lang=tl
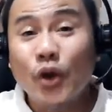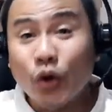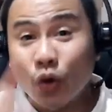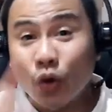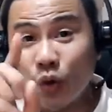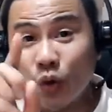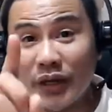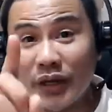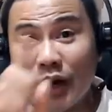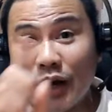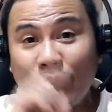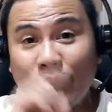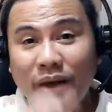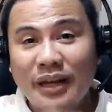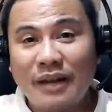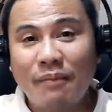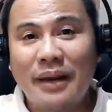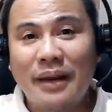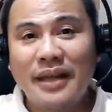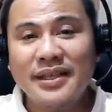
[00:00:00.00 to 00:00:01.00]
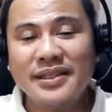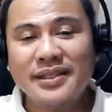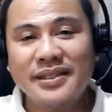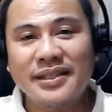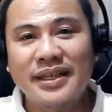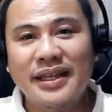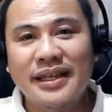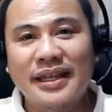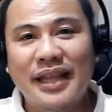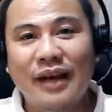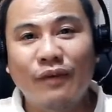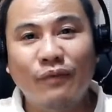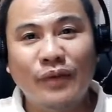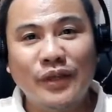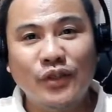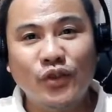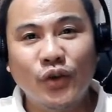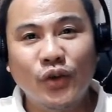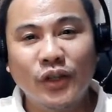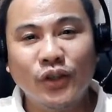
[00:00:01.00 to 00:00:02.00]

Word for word: Kung ikaw ay na-bless ng video